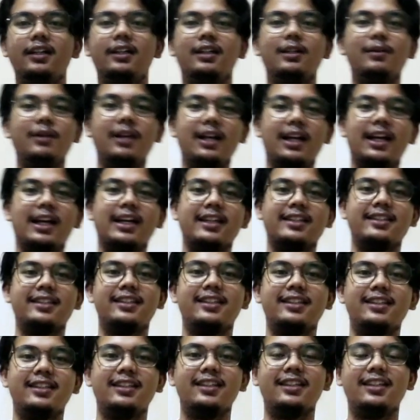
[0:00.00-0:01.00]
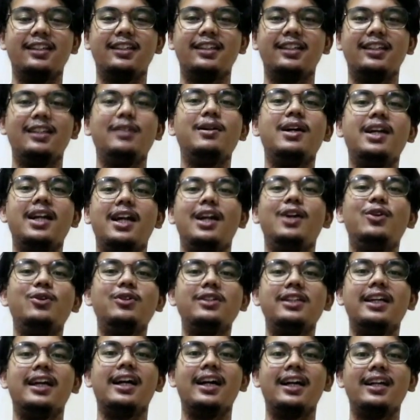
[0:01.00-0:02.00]
gimana guys gimana
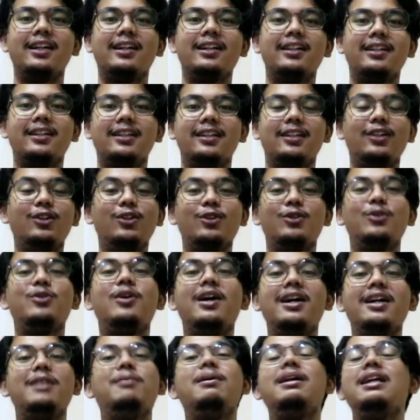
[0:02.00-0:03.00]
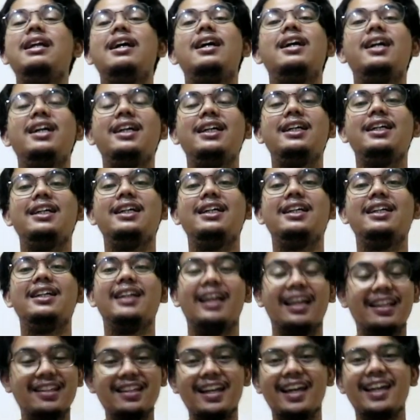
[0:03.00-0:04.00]
looknya look gue gimana
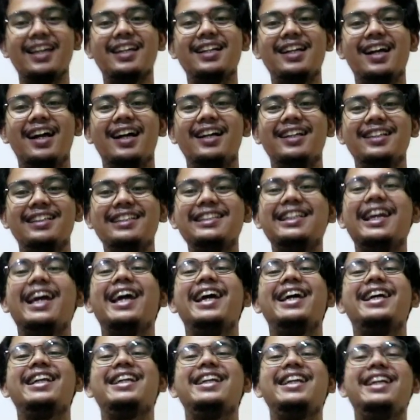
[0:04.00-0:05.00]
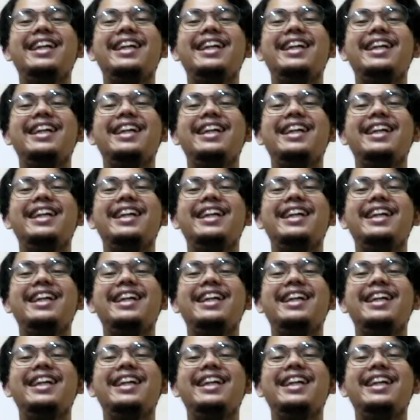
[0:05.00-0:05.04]
CR nggak CR